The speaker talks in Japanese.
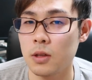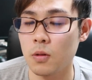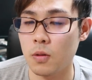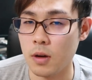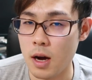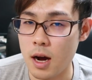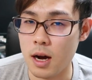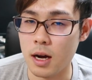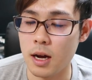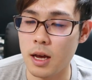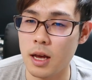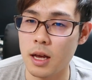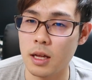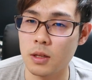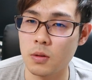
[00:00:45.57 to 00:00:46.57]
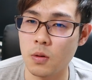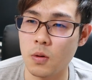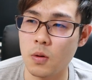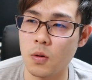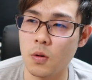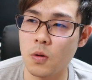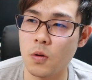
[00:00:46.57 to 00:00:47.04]
とか、えー
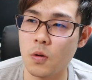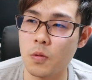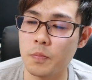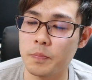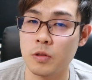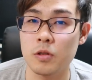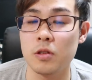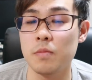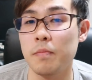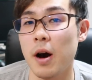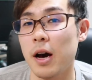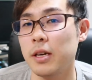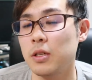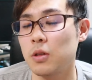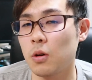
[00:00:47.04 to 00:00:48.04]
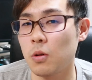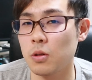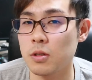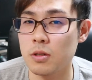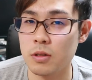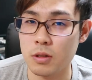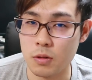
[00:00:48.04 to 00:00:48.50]
と、と普通にバイト
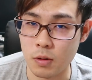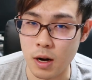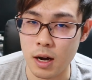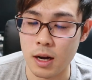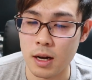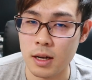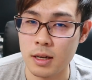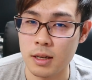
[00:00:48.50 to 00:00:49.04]
をするとか